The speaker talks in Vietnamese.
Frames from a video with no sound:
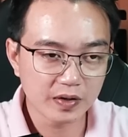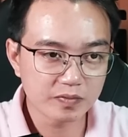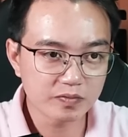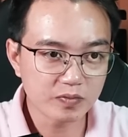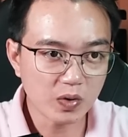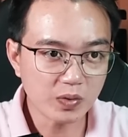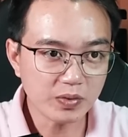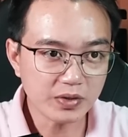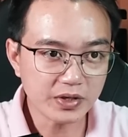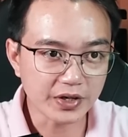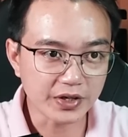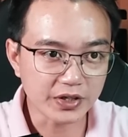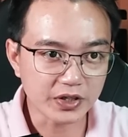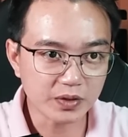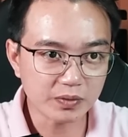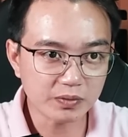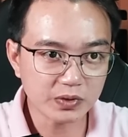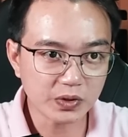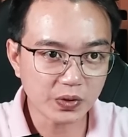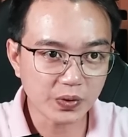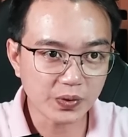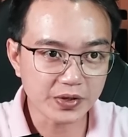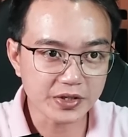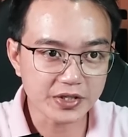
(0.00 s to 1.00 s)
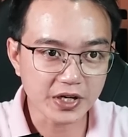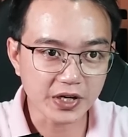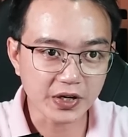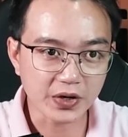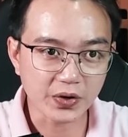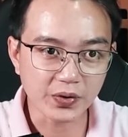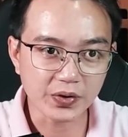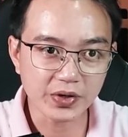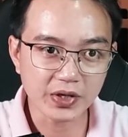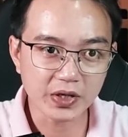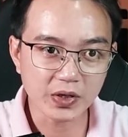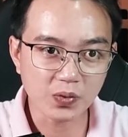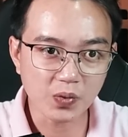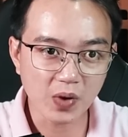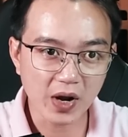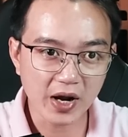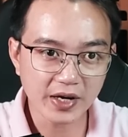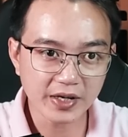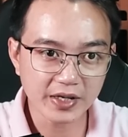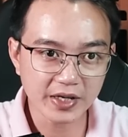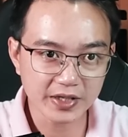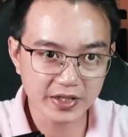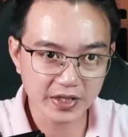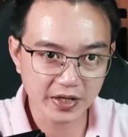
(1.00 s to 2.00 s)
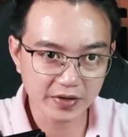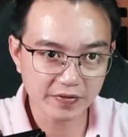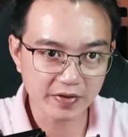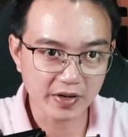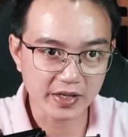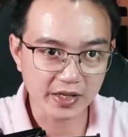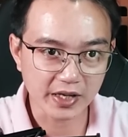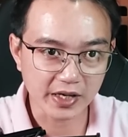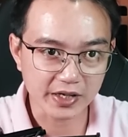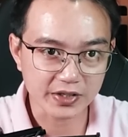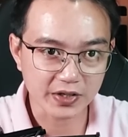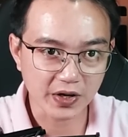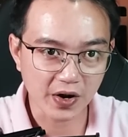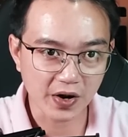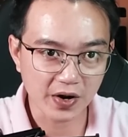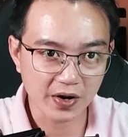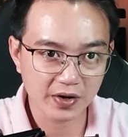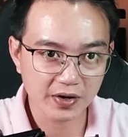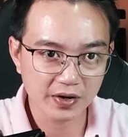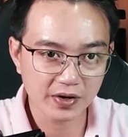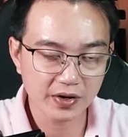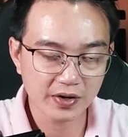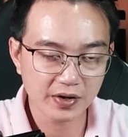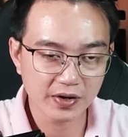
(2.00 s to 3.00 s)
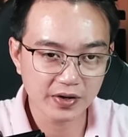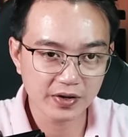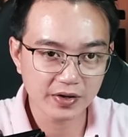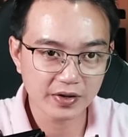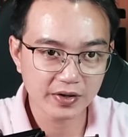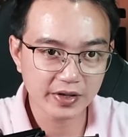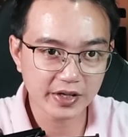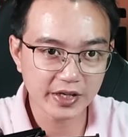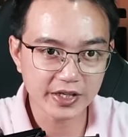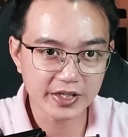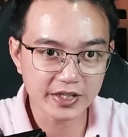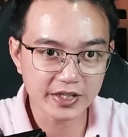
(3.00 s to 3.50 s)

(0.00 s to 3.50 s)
4 người chúng tôi rời khỏi y quán để trở về nhà trọ khi